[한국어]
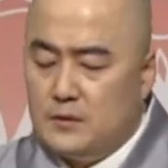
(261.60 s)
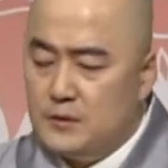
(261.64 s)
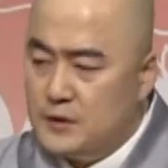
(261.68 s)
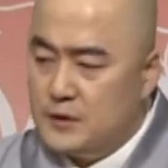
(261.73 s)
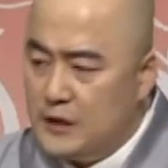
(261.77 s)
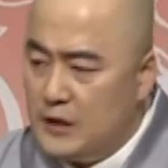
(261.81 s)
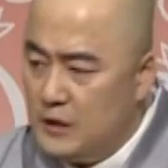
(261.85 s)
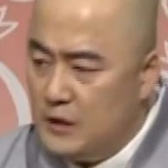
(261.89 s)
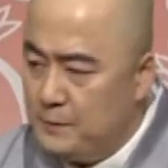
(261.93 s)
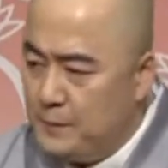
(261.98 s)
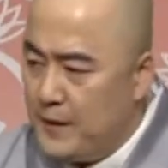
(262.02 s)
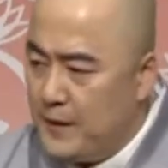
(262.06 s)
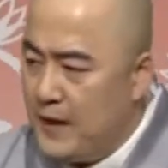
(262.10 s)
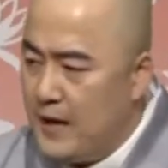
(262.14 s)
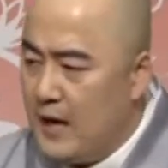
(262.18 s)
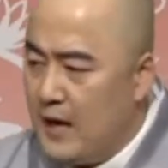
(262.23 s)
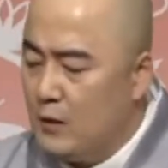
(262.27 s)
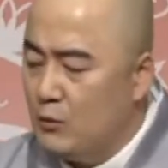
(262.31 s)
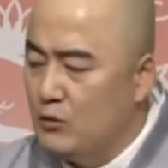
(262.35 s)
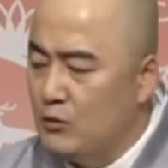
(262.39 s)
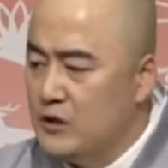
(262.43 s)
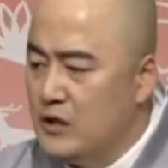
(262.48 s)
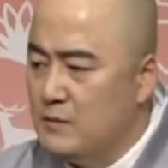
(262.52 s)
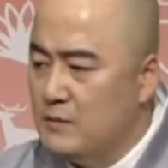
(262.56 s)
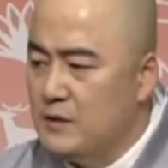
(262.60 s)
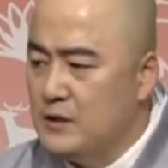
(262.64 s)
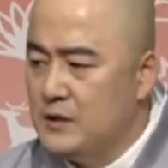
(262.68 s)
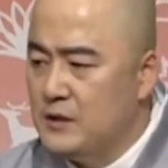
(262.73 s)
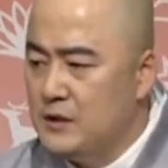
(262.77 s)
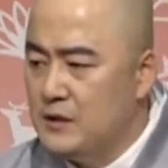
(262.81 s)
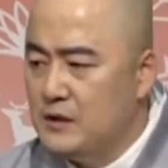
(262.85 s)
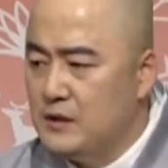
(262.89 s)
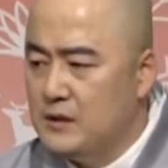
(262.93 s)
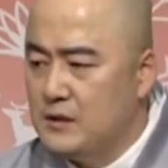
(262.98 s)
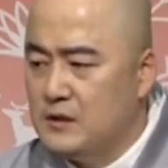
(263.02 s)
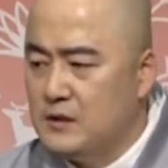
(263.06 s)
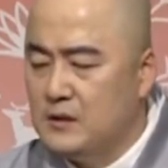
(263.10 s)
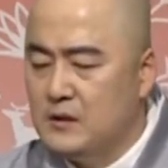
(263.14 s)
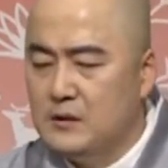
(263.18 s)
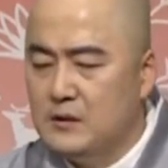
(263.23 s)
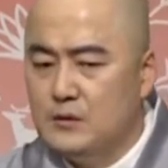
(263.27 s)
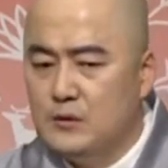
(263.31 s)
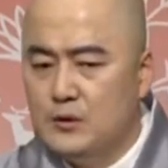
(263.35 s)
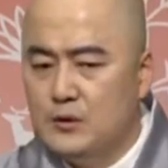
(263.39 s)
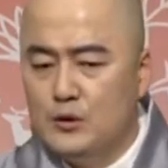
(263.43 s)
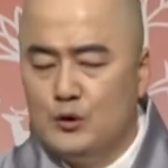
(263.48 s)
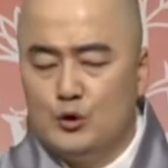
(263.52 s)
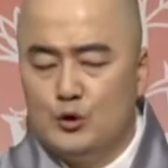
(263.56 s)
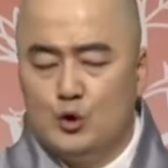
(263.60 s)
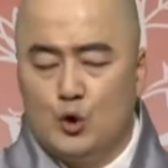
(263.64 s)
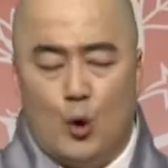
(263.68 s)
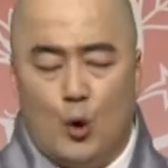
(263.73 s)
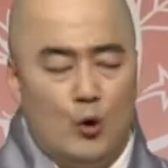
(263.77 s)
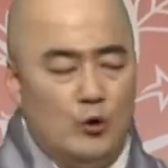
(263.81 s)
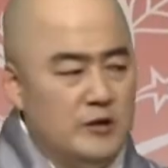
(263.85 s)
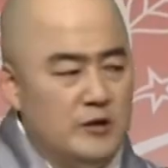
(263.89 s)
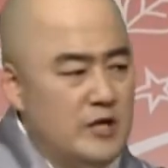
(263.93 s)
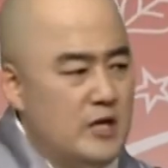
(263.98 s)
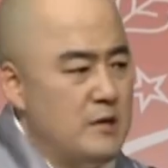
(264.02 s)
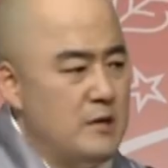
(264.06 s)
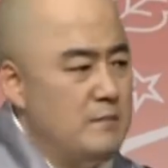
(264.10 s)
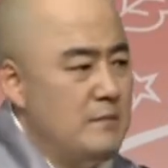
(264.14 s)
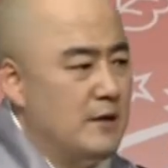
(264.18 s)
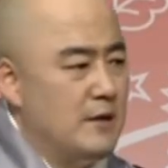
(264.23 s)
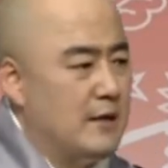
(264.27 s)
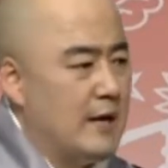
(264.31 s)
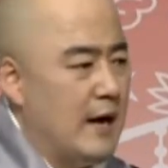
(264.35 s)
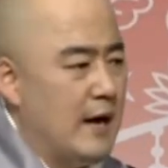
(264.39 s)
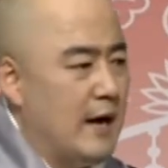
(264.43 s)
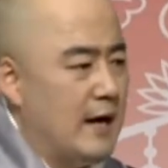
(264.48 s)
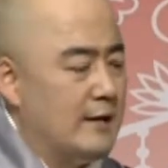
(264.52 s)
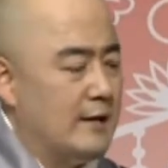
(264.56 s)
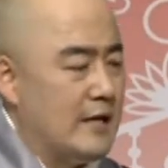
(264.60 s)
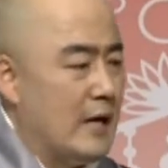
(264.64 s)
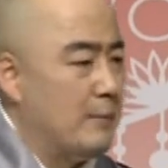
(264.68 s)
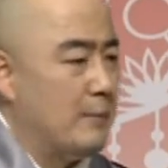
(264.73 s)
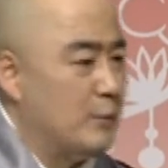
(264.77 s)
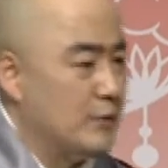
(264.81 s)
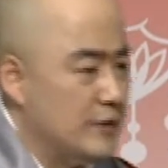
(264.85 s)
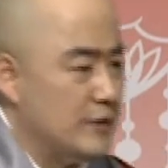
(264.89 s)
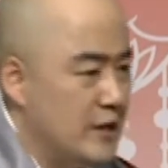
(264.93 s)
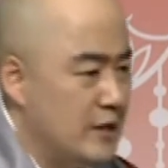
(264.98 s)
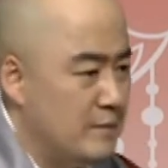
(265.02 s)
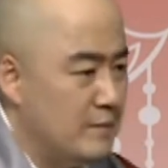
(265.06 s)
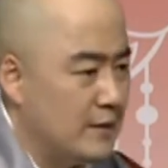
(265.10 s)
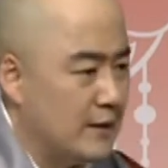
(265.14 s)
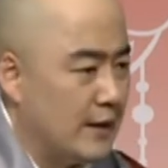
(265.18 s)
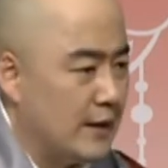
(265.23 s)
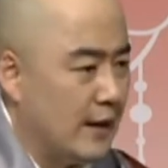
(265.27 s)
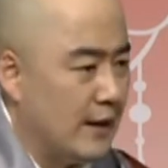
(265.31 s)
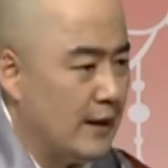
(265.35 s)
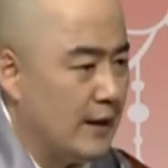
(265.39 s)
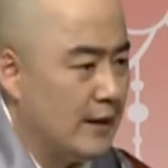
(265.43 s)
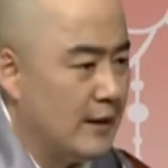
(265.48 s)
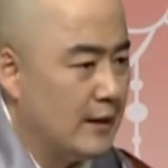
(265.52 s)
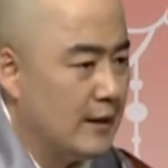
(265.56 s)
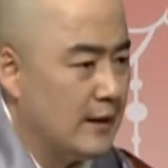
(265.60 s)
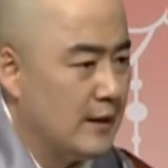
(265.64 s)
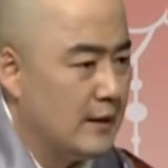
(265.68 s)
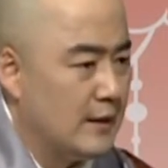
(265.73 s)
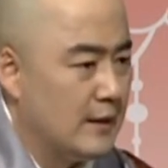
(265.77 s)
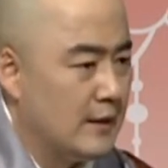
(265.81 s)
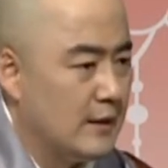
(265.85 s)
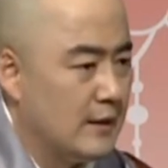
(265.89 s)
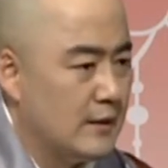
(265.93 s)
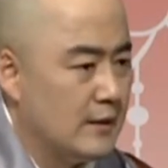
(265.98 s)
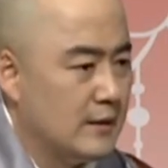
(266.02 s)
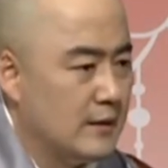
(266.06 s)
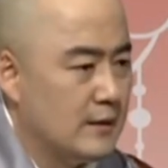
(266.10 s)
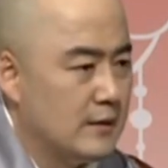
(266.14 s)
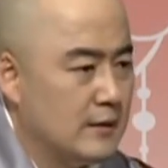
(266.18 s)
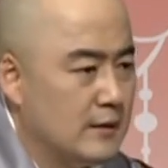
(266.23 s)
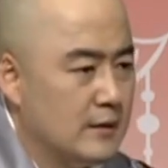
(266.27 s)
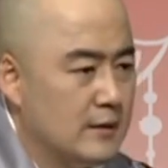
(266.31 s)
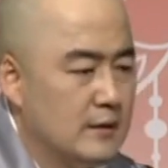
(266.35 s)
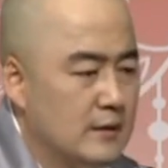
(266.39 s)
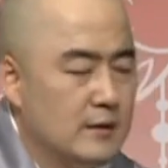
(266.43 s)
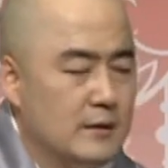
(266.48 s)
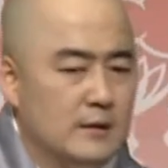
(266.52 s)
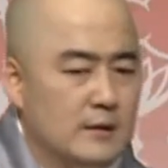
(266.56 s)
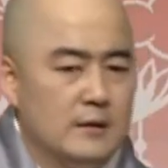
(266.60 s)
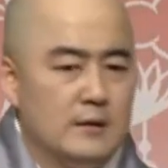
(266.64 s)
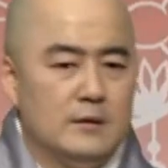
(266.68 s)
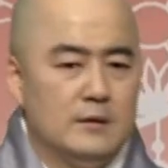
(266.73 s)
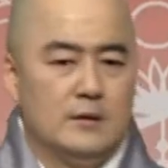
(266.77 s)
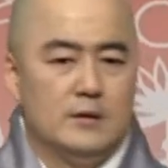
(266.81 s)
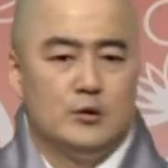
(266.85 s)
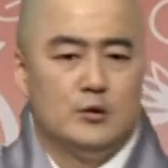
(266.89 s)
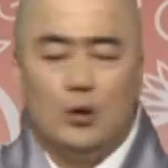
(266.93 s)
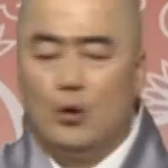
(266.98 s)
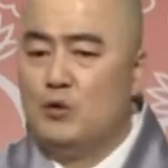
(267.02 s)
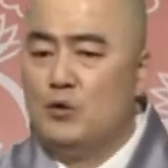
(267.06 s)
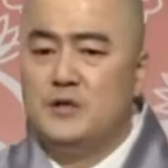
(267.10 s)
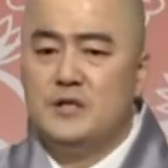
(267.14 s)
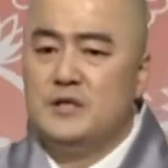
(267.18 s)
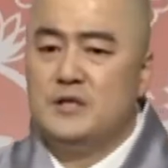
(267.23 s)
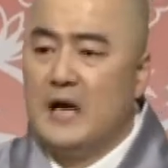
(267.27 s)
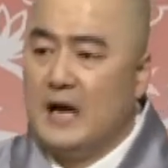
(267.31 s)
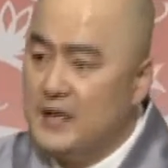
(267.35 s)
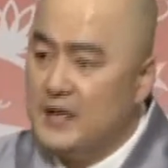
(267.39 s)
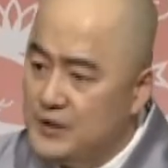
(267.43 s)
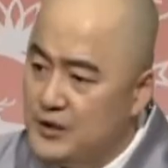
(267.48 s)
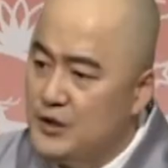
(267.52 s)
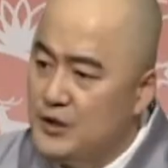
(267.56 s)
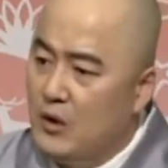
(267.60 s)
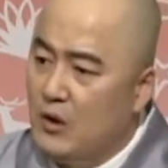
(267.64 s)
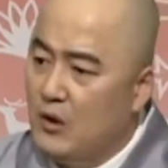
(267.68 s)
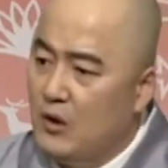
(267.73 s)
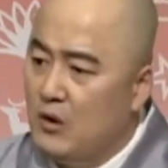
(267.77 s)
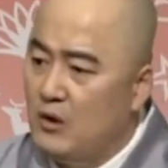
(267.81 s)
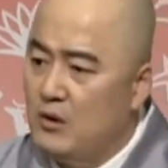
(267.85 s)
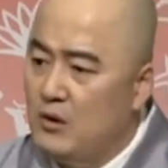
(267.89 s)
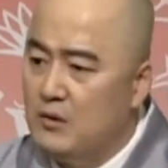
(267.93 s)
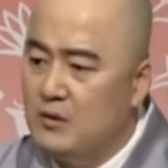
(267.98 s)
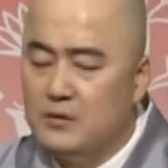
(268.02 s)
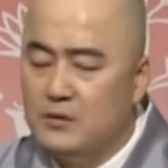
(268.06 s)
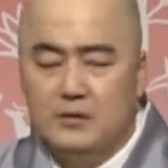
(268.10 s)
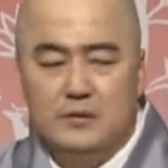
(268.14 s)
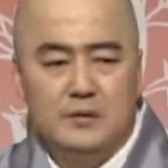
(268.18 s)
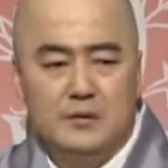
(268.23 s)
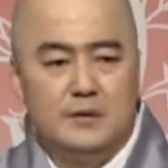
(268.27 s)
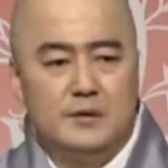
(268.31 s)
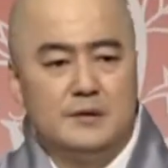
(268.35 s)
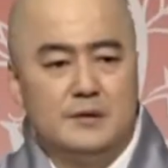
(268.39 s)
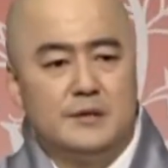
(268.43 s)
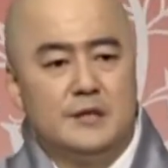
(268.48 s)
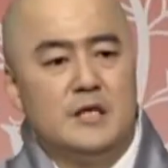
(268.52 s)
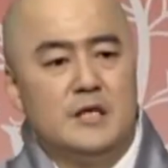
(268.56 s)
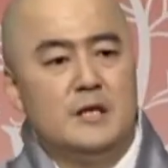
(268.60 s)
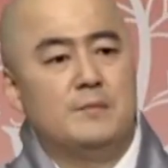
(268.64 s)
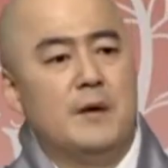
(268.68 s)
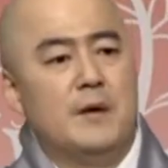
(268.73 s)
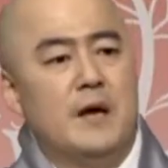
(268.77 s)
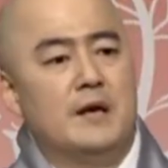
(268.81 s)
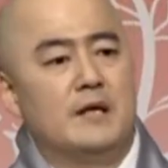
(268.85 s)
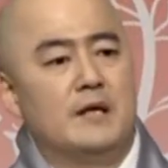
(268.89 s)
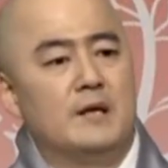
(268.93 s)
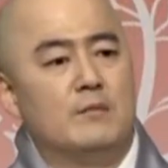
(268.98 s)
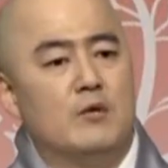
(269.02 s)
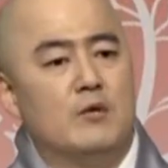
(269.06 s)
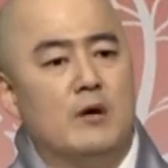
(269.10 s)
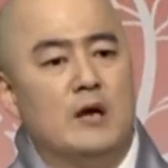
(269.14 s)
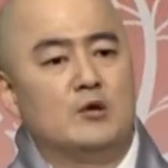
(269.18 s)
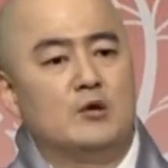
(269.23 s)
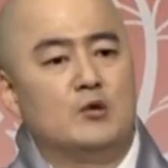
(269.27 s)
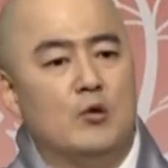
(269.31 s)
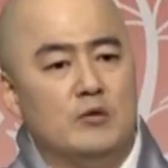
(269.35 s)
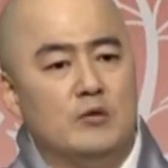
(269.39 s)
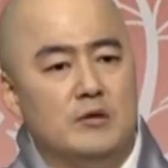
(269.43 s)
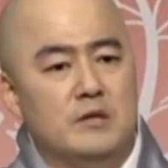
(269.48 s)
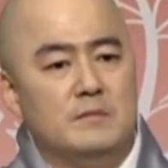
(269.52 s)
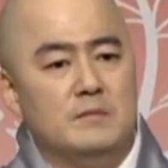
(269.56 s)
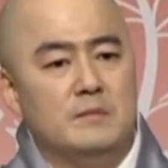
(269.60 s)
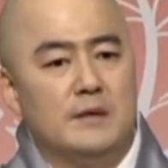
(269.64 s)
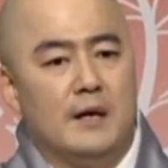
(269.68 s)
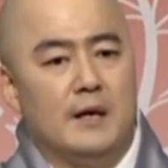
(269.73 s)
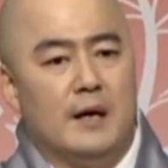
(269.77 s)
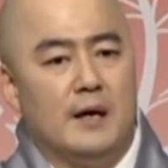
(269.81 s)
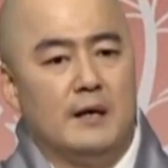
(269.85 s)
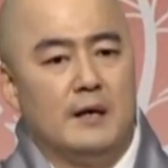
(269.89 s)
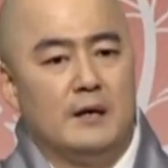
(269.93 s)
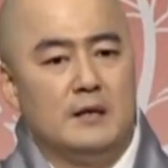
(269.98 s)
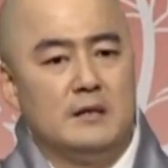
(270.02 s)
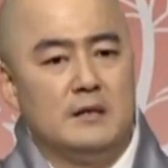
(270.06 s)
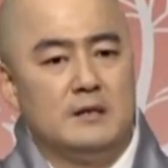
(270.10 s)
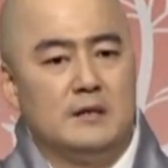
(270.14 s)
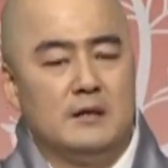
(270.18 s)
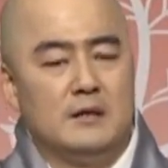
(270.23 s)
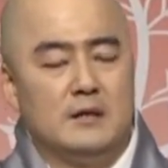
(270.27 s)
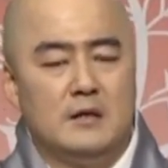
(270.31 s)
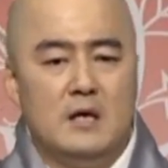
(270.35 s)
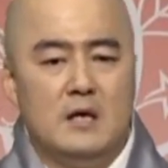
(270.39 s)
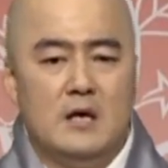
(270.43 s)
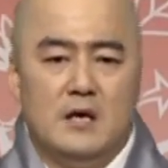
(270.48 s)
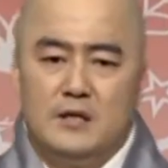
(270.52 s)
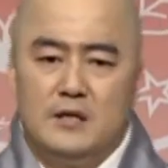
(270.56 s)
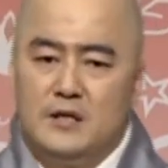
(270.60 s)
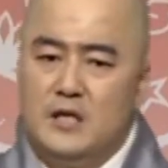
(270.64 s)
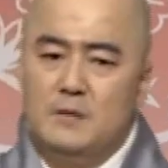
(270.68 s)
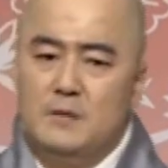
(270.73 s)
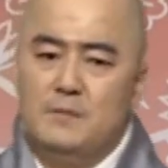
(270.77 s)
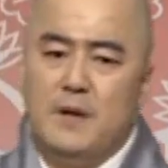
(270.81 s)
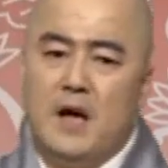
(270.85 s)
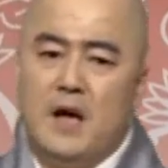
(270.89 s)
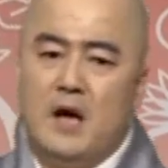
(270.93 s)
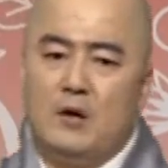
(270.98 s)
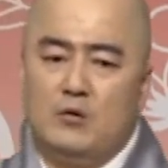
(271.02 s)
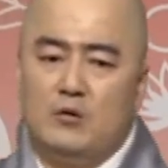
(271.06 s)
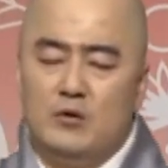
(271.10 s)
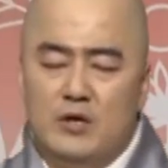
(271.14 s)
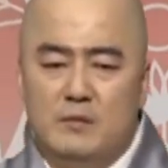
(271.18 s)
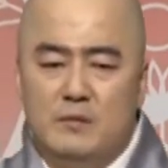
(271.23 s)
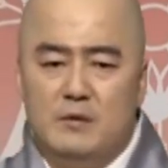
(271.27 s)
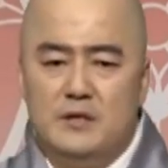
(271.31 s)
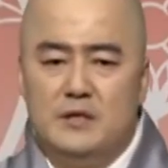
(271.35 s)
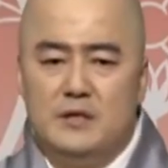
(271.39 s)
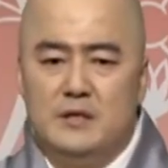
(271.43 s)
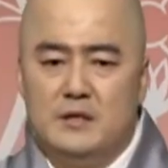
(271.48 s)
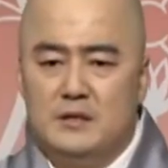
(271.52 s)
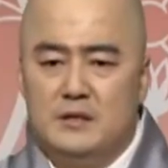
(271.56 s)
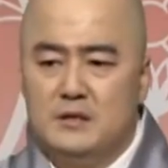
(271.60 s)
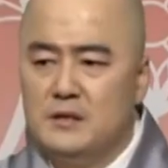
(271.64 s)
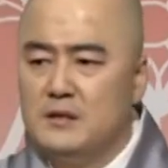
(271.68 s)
실패하고 넘어지는 것은 좋은 일입니까? 나쁜 일입니까? 좋은 일은 아니죠. 예. 실패하는 게 뭐가 좋은 일입니까? 그래서 실패하고 넘어지는